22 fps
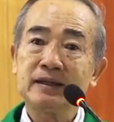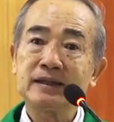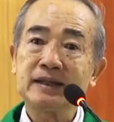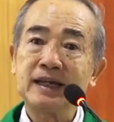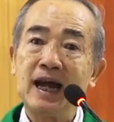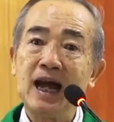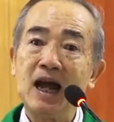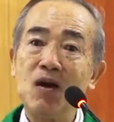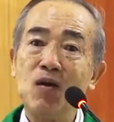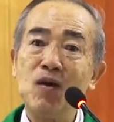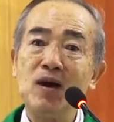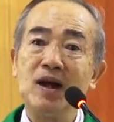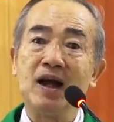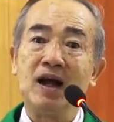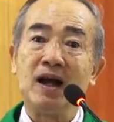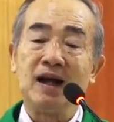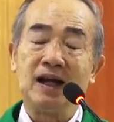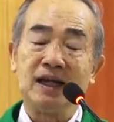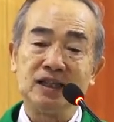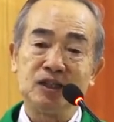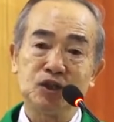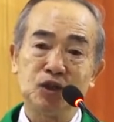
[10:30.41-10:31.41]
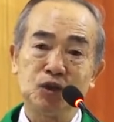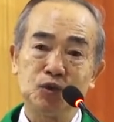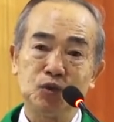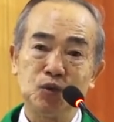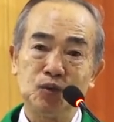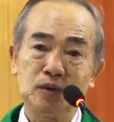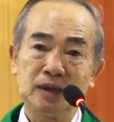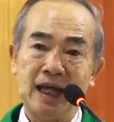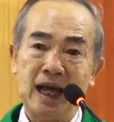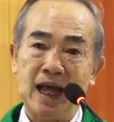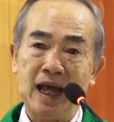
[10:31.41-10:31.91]
trao gửi cho
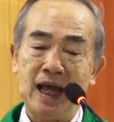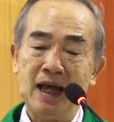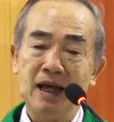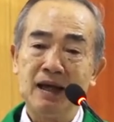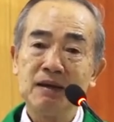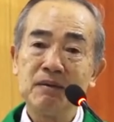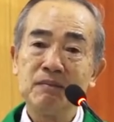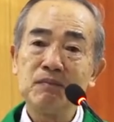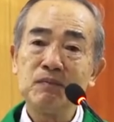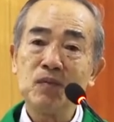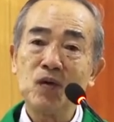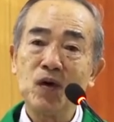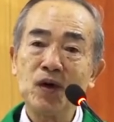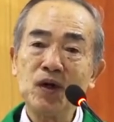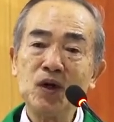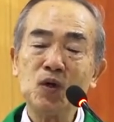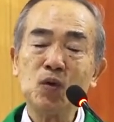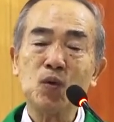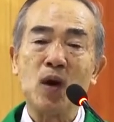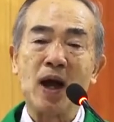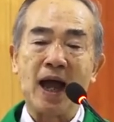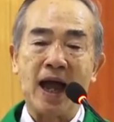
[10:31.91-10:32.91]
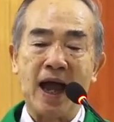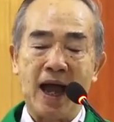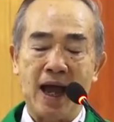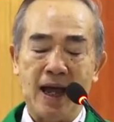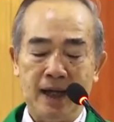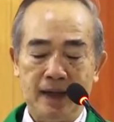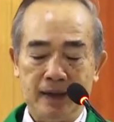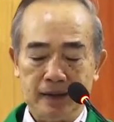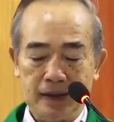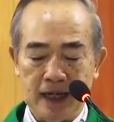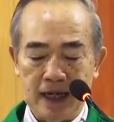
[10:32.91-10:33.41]
chúng ta món quà
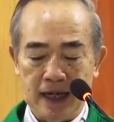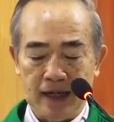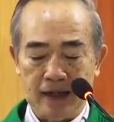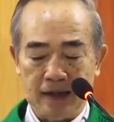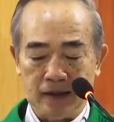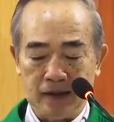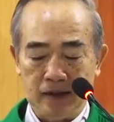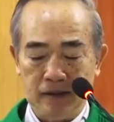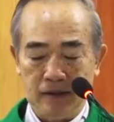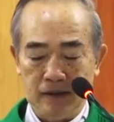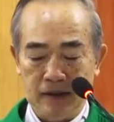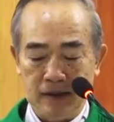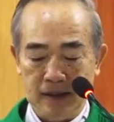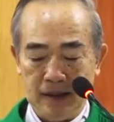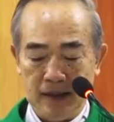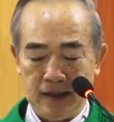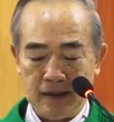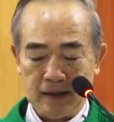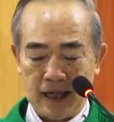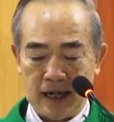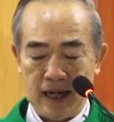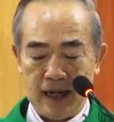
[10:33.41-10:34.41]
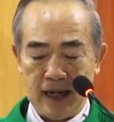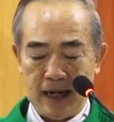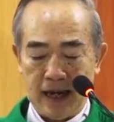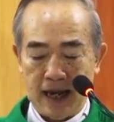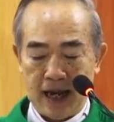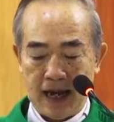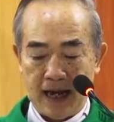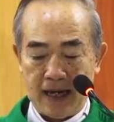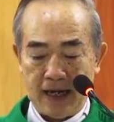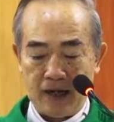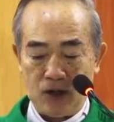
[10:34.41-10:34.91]
tình thương thân
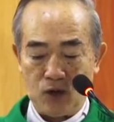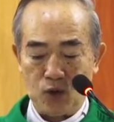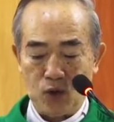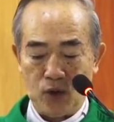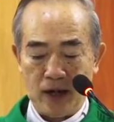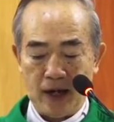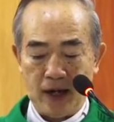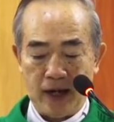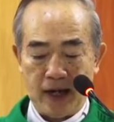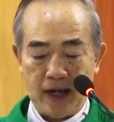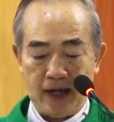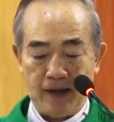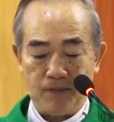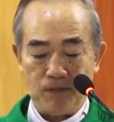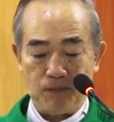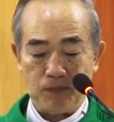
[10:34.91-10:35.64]
ái của người